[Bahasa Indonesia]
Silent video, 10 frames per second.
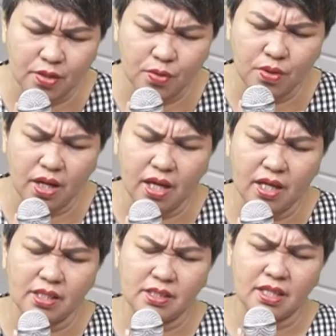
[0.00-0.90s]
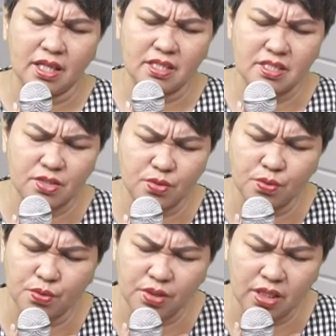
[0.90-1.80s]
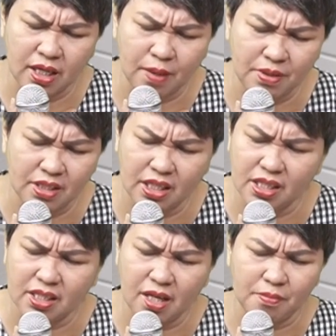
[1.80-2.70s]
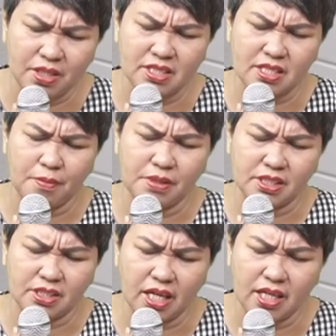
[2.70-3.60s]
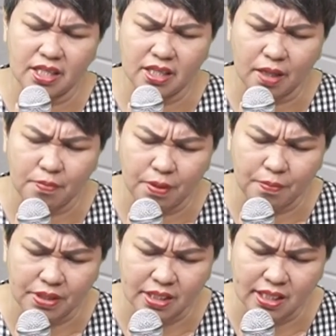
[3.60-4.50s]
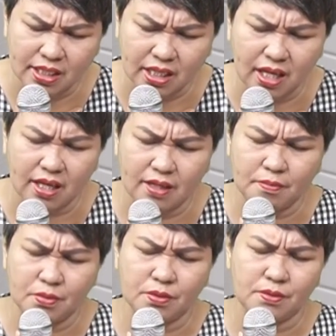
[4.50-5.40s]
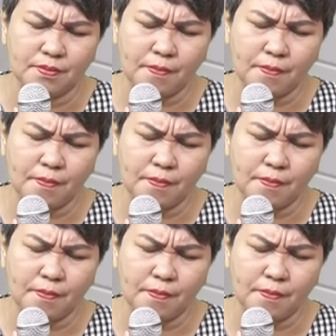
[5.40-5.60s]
Tuhan, karena sesungguhnya kami tidak bisa berjalan tanpa penyertaan-Mu.